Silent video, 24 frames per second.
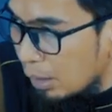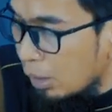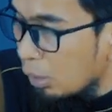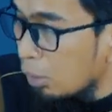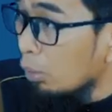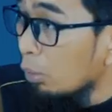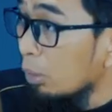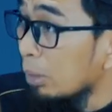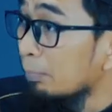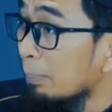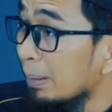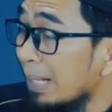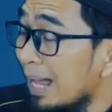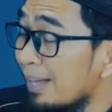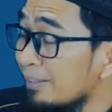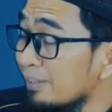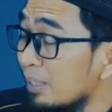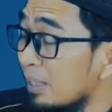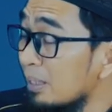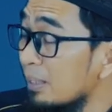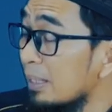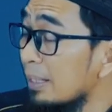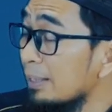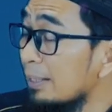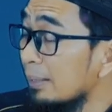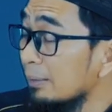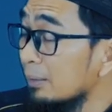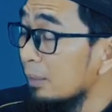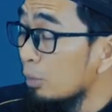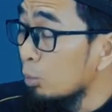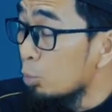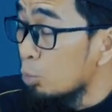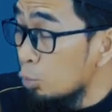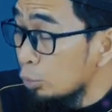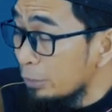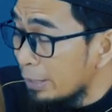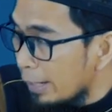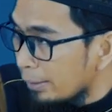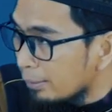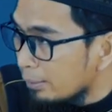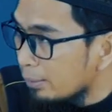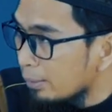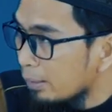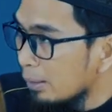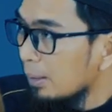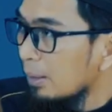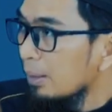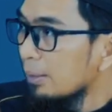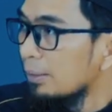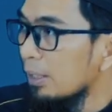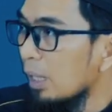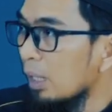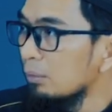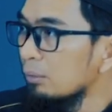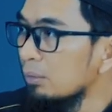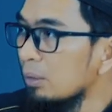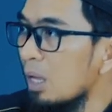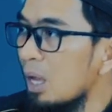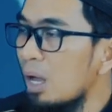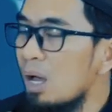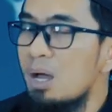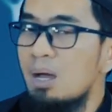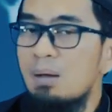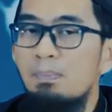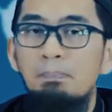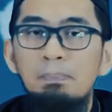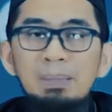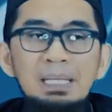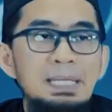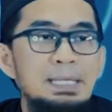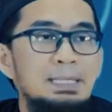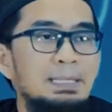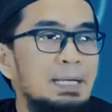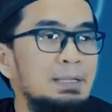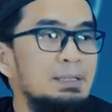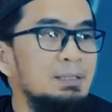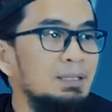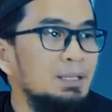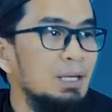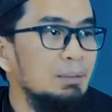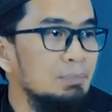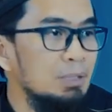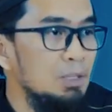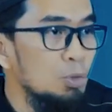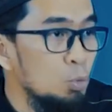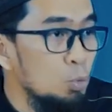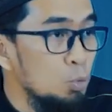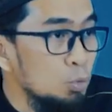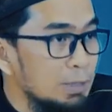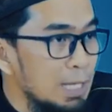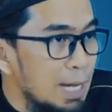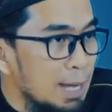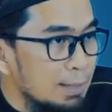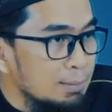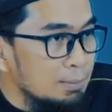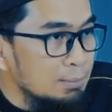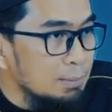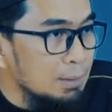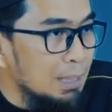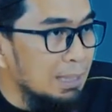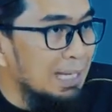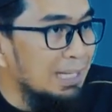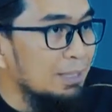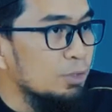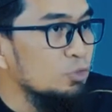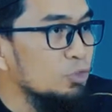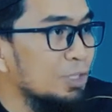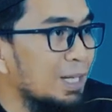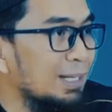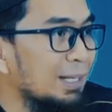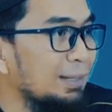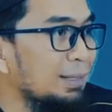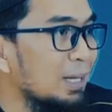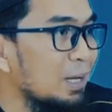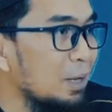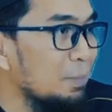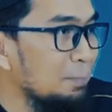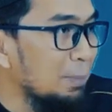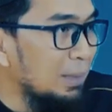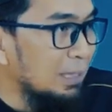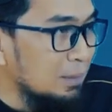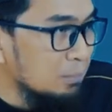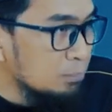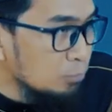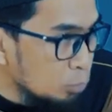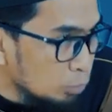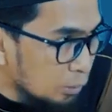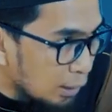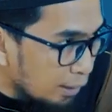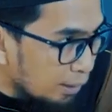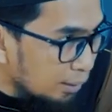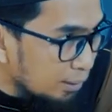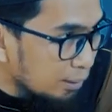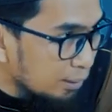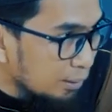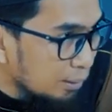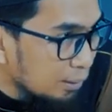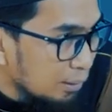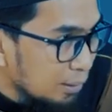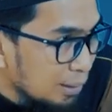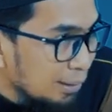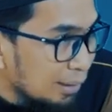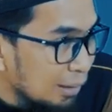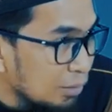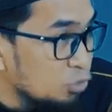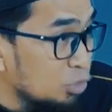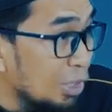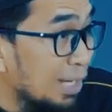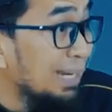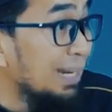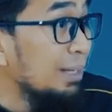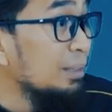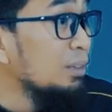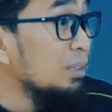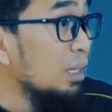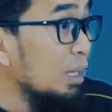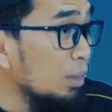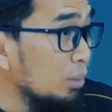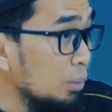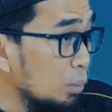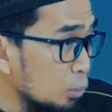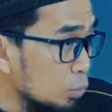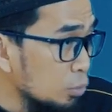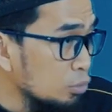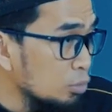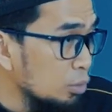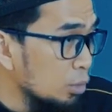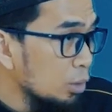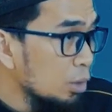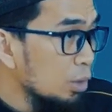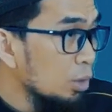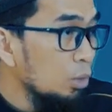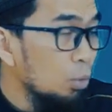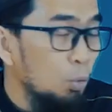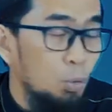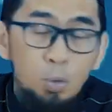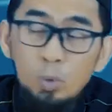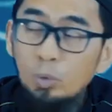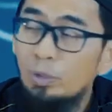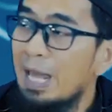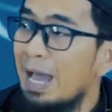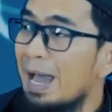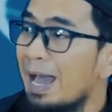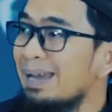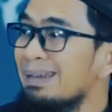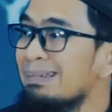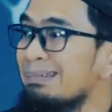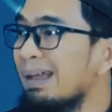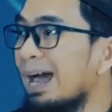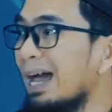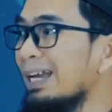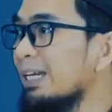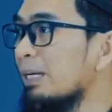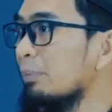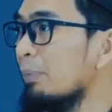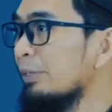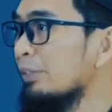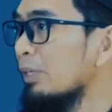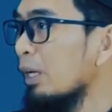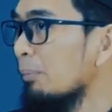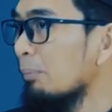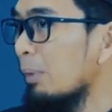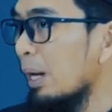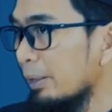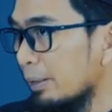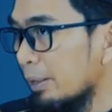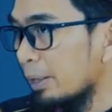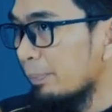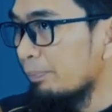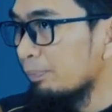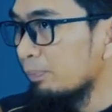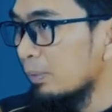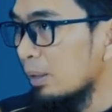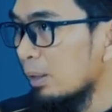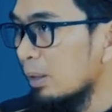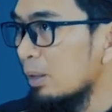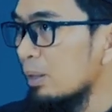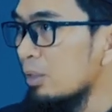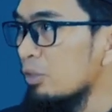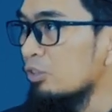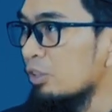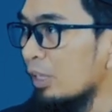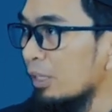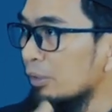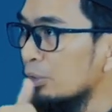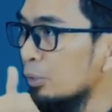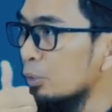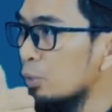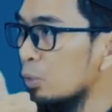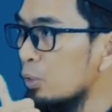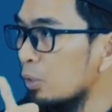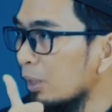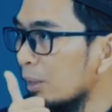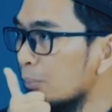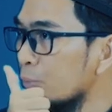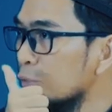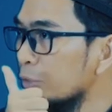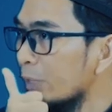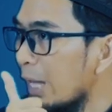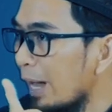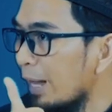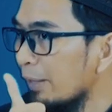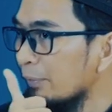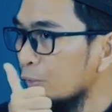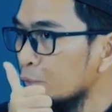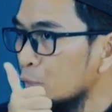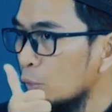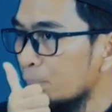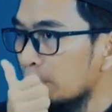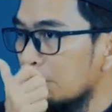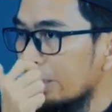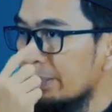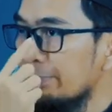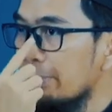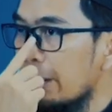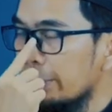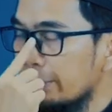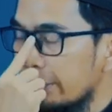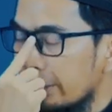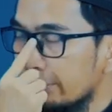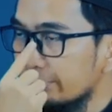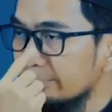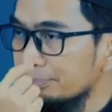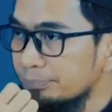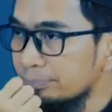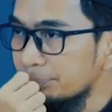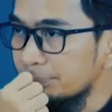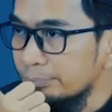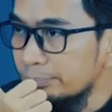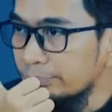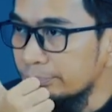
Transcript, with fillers: Ya, berasal dari kata hudan. Ya Allah, berikan kami hudan dengan cara yang paling mudah. Ke jalan yang lurus. Hudan ada banyak makna. Satu, kemudahan untuk beribadah.